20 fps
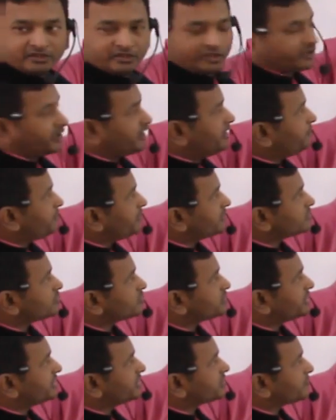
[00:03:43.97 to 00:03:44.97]
तो थ्री प्लस
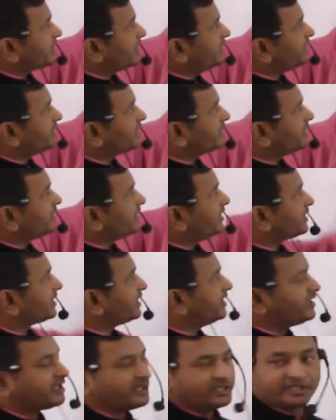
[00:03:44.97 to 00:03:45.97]
को सेटिस्फाइड करने के लिए
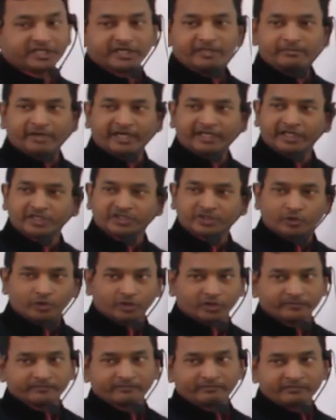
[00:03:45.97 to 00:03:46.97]
कहीं ना कहीं थ्री माइनस
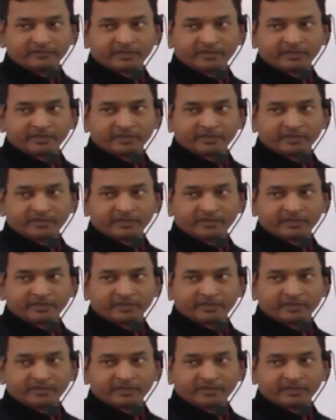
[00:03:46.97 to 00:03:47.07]
होगा